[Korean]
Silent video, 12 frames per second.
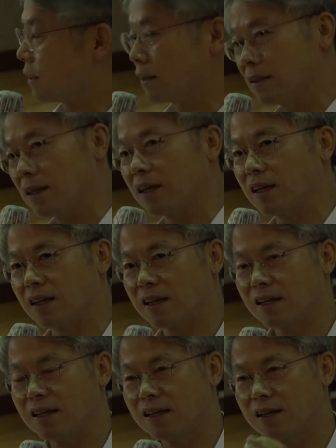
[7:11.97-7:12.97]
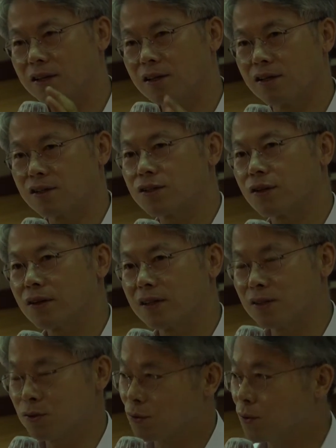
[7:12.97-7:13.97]
그런데
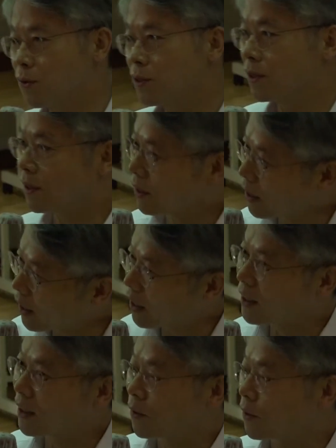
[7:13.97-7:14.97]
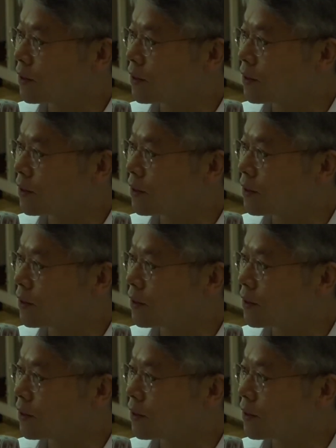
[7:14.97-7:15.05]
컬처럴 소셜 렉이라고